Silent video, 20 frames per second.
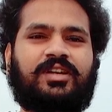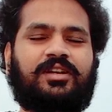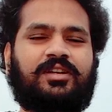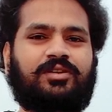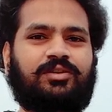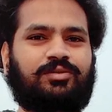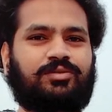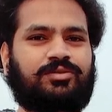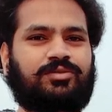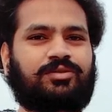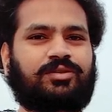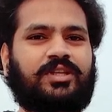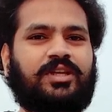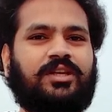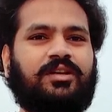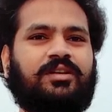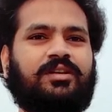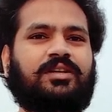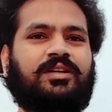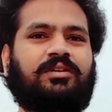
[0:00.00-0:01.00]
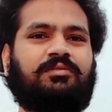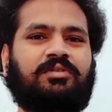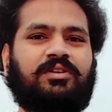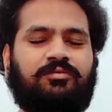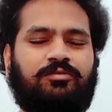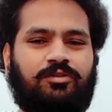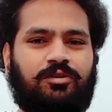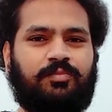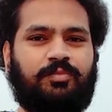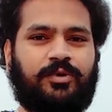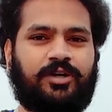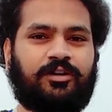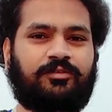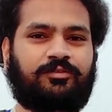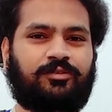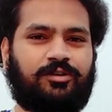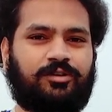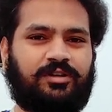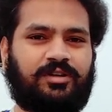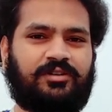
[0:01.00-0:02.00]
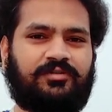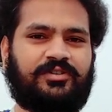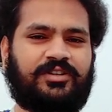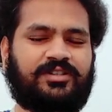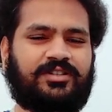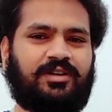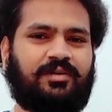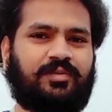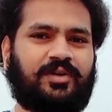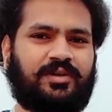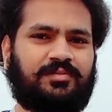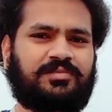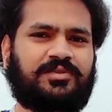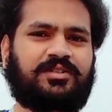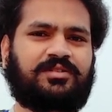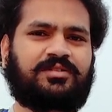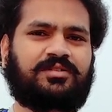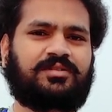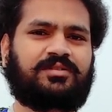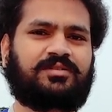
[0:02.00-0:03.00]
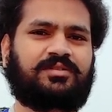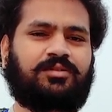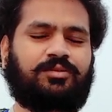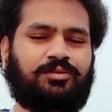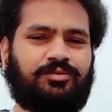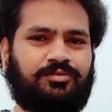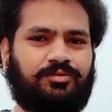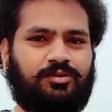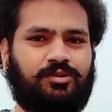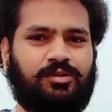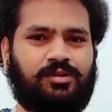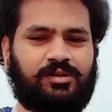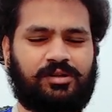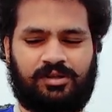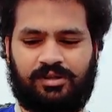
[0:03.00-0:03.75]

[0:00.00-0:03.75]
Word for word: के लिए यूज़ होता है इवन फॉर बर्ड फोटोग्राफी समटाइम्स इट्स यूज़फुल